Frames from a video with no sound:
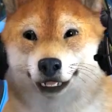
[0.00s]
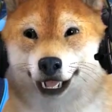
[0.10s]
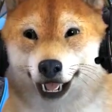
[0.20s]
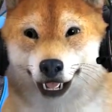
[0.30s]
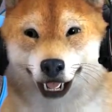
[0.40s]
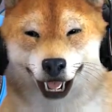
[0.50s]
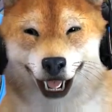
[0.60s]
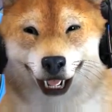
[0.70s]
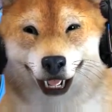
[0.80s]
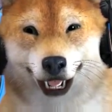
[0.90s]
Die Dicke,
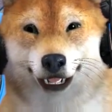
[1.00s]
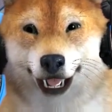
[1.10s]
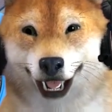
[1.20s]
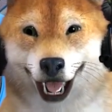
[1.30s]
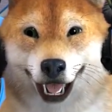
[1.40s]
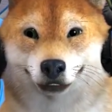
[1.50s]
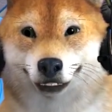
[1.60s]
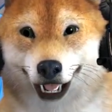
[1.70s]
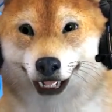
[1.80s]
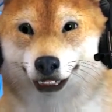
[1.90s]
die auch nichts zahlen will,
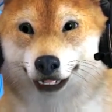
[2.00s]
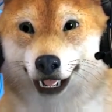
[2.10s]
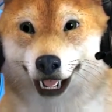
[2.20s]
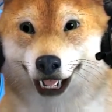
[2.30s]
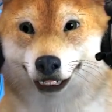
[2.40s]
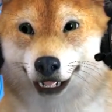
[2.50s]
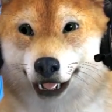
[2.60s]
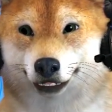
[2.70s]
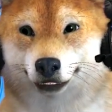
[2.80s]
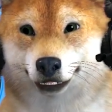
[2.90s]
natürlich.
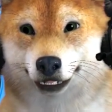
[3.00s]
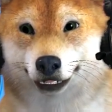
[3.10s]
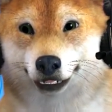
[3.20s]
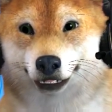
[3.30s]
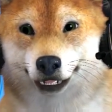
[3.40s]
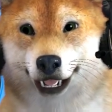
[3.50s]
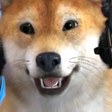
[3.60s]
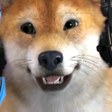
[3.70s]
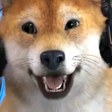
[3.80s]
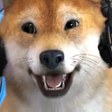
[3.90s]
Willkommen.
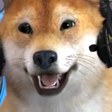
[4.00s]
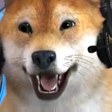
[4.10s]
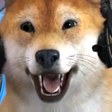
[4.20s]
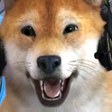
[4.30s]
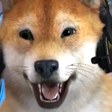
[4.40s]
Mal ein bisschen schneller